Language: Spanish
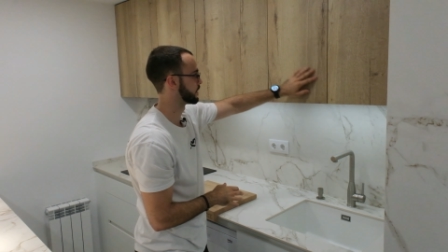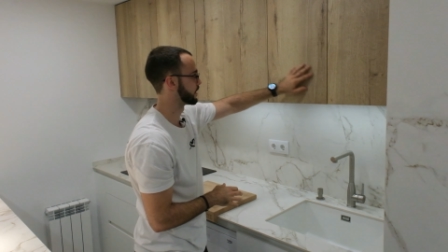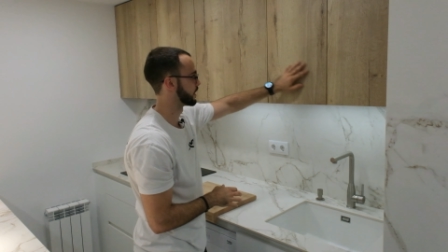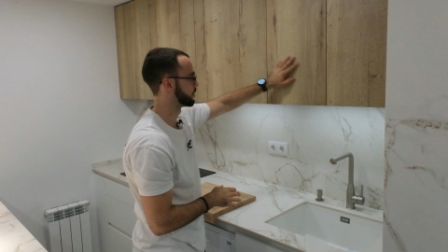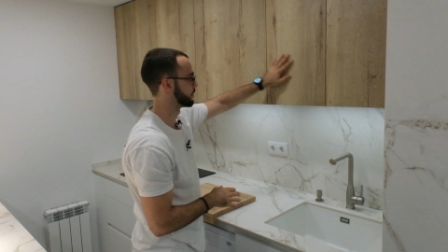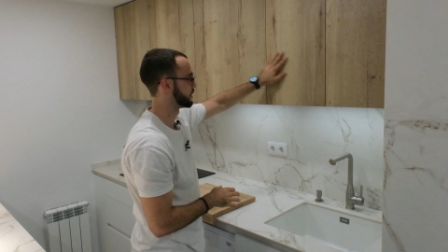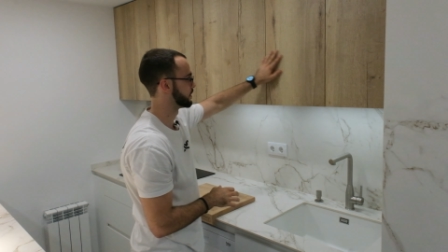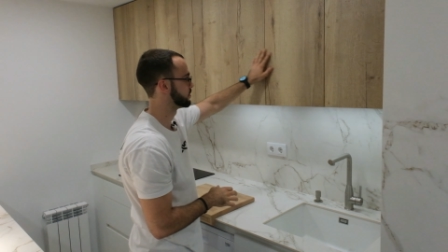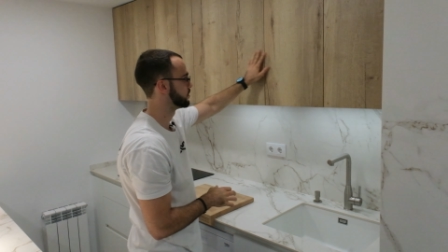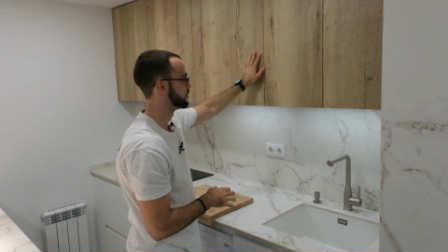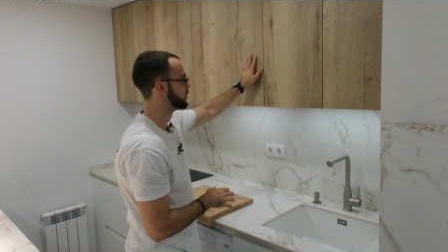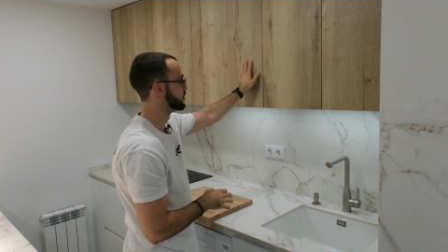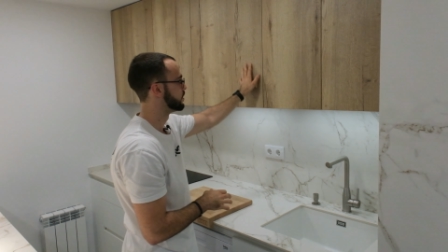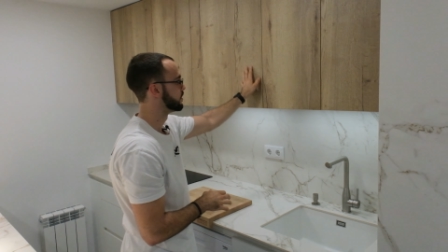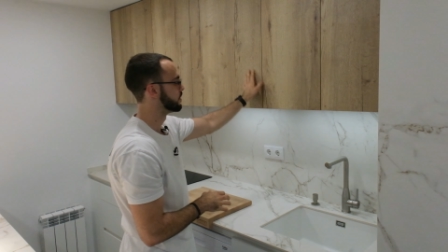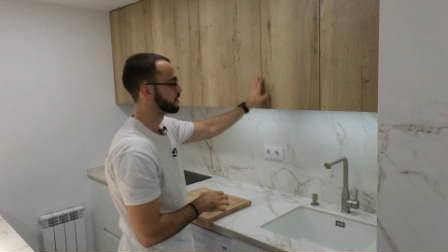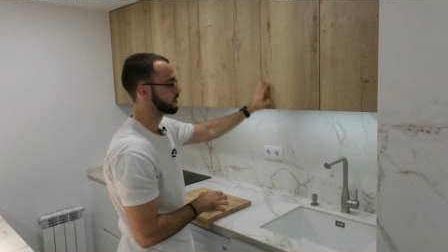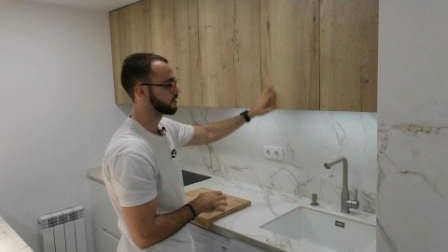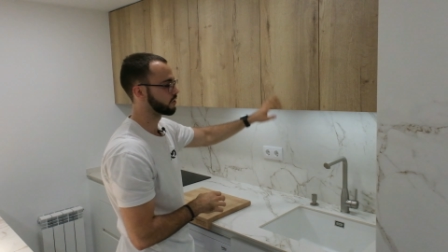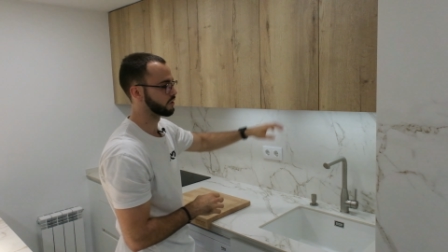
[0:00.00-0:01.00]
de la mano
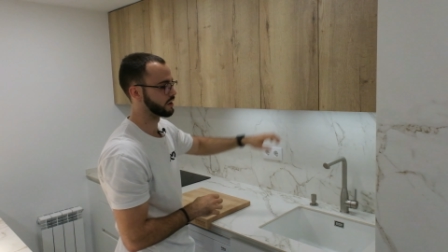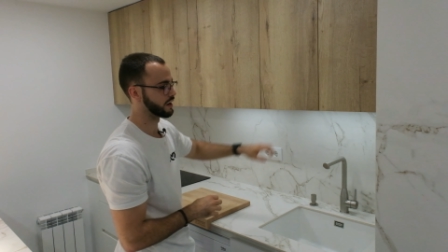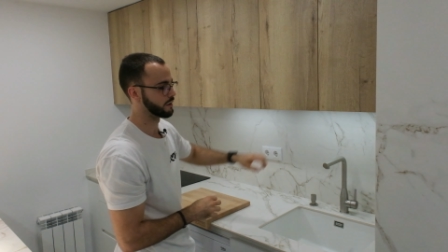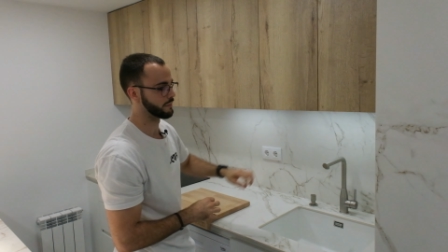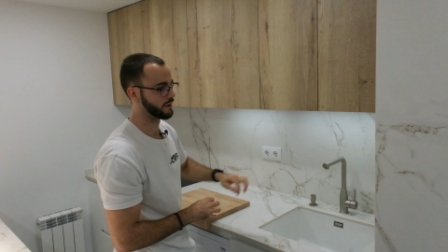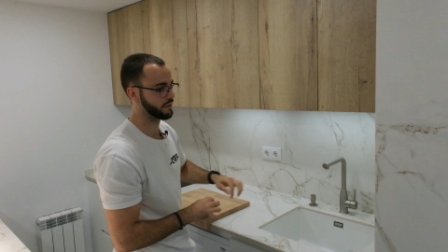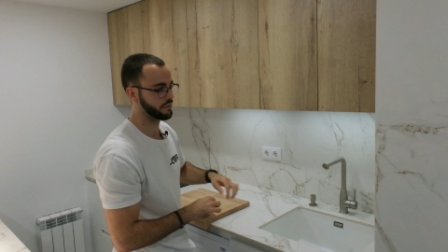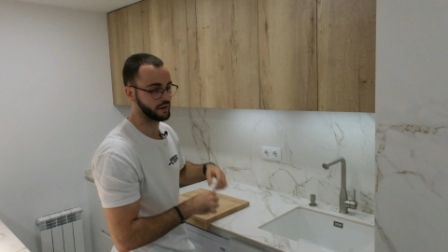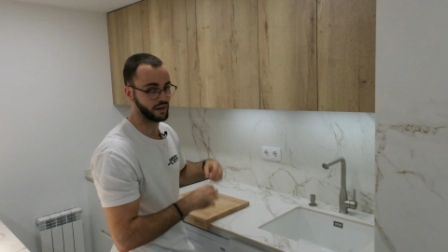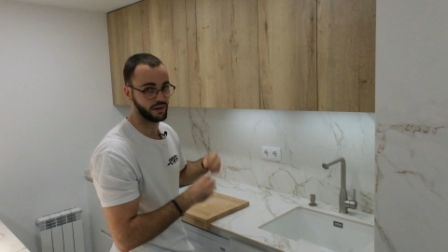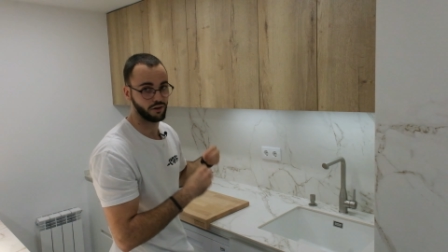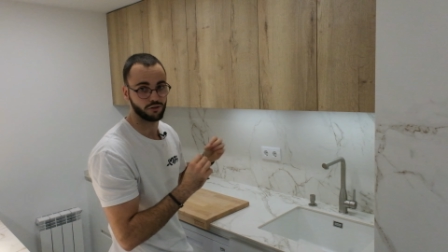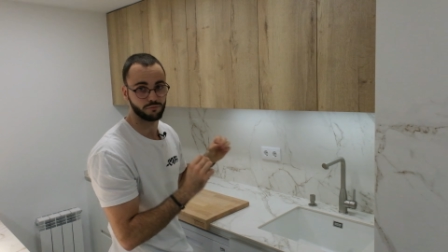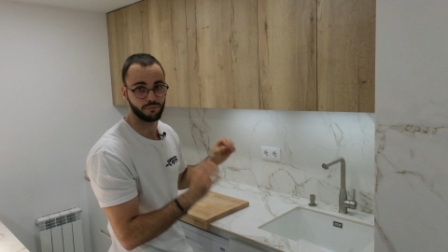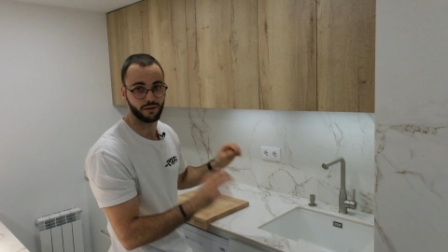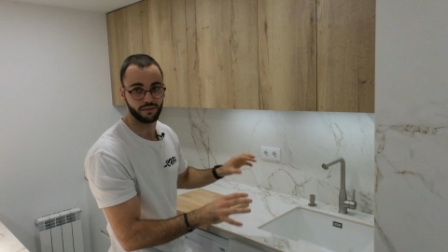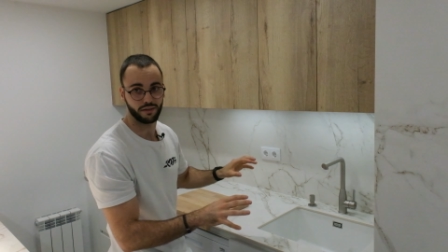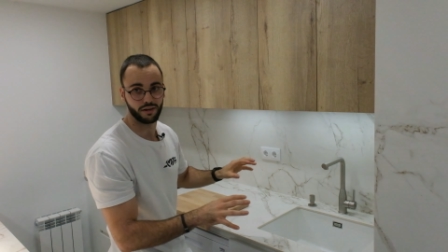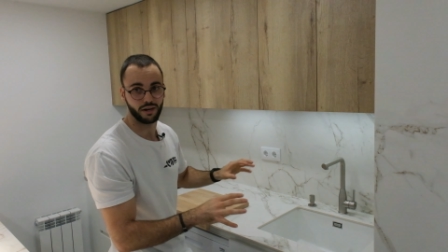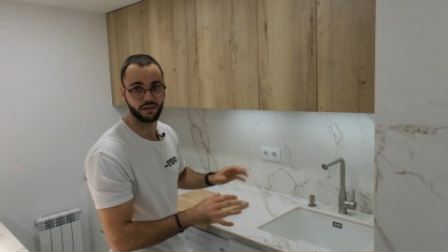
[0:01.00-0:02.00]
con la madera y los
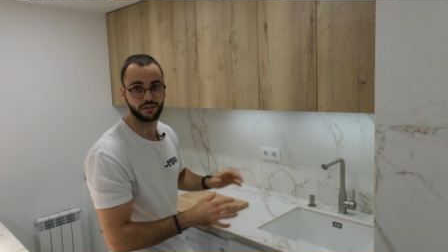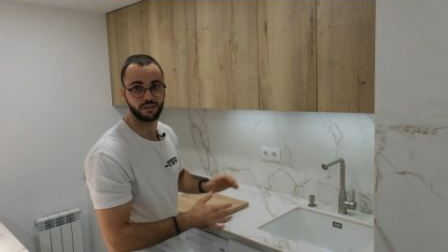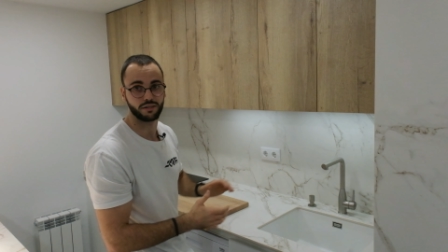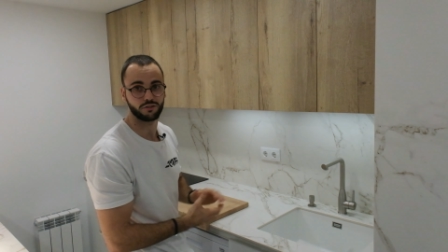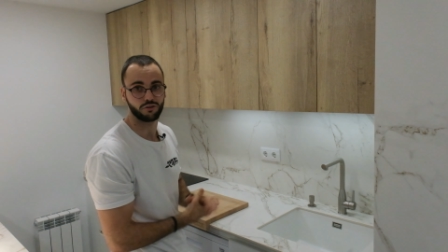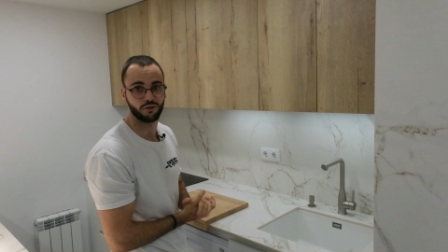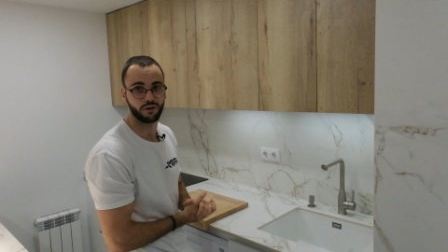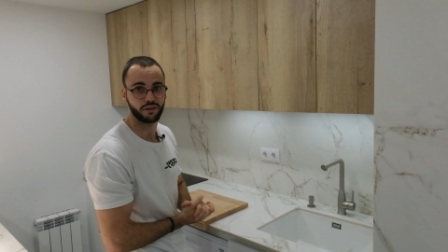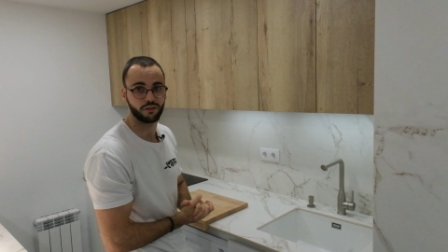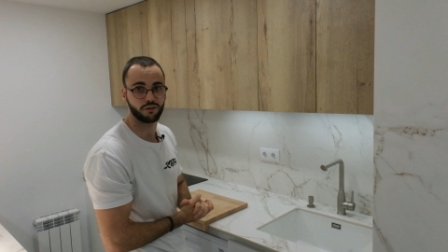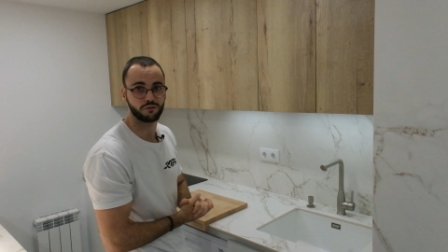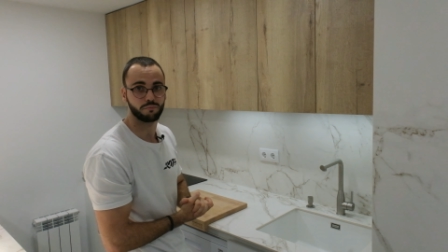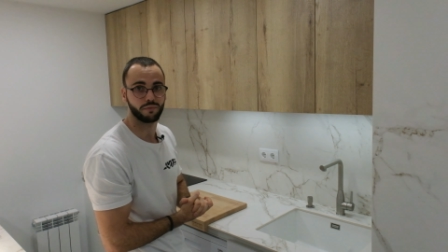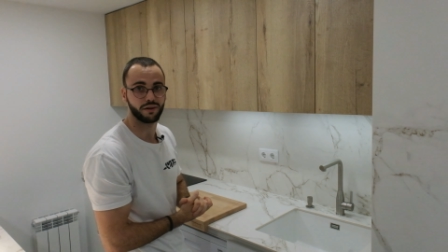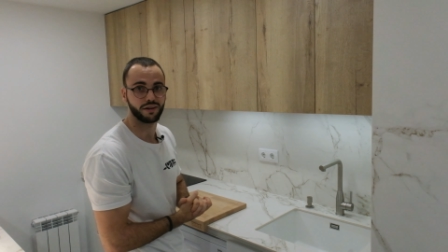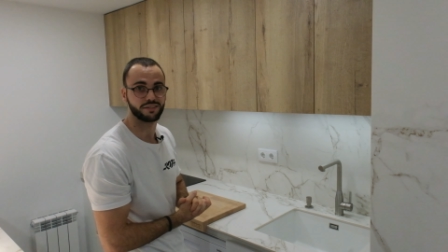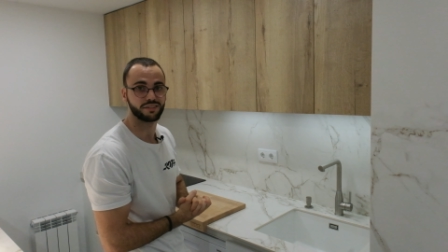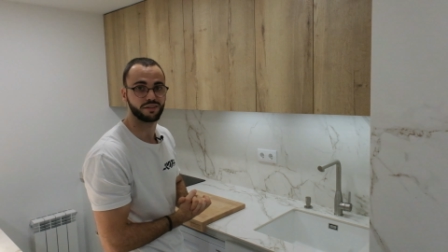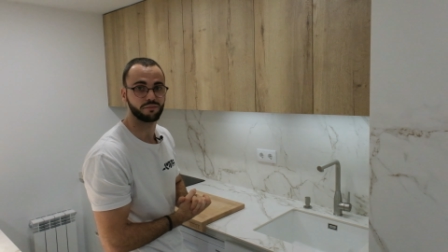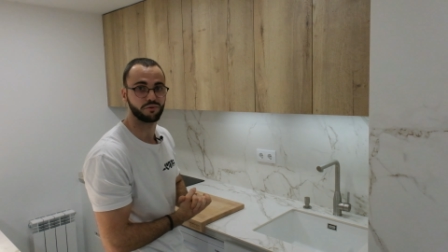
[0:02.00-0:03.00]
materiales escogidos
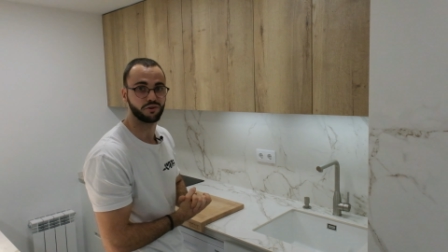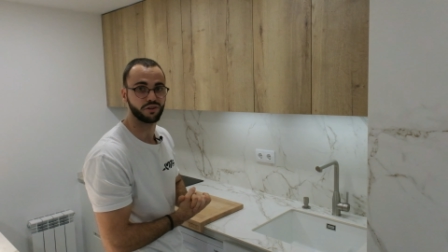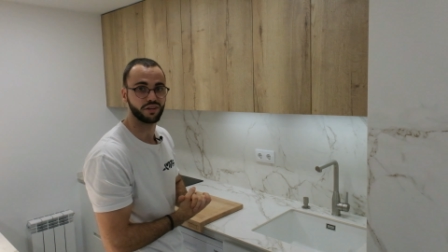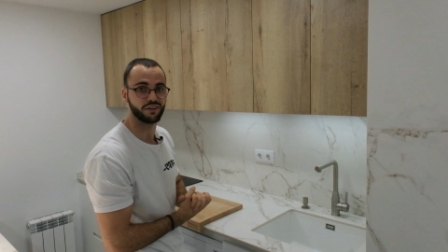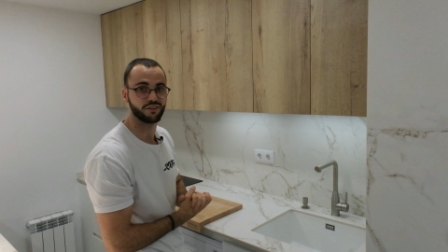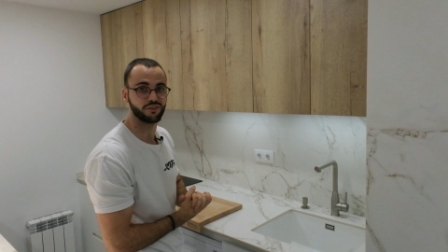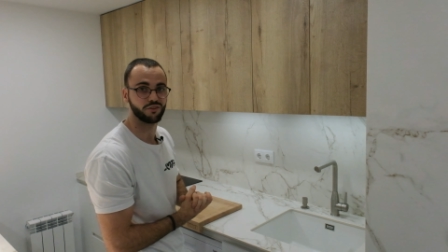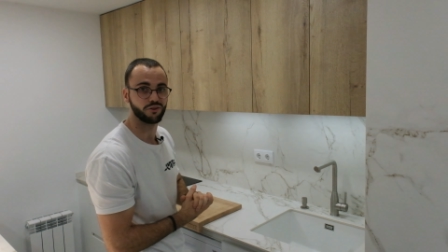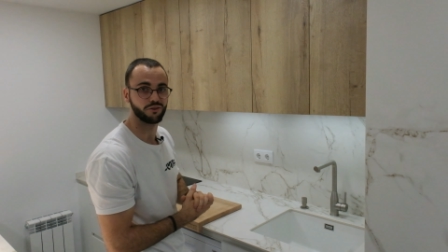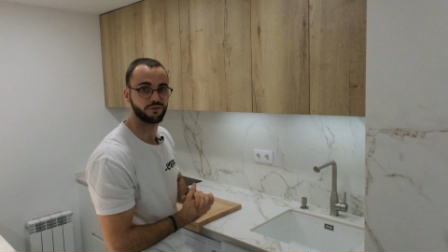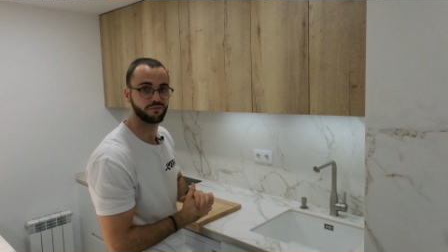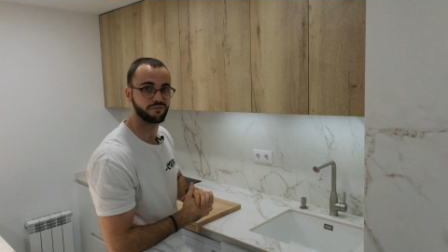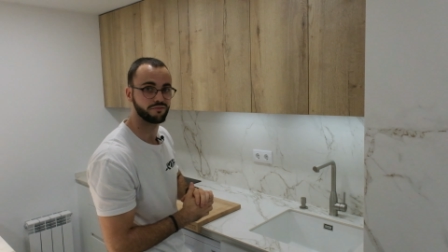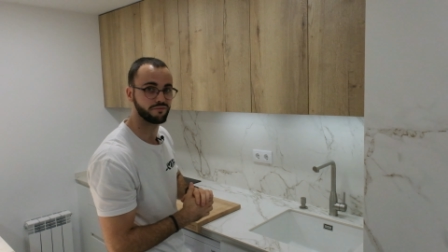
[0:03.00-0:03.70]
para este proyecto.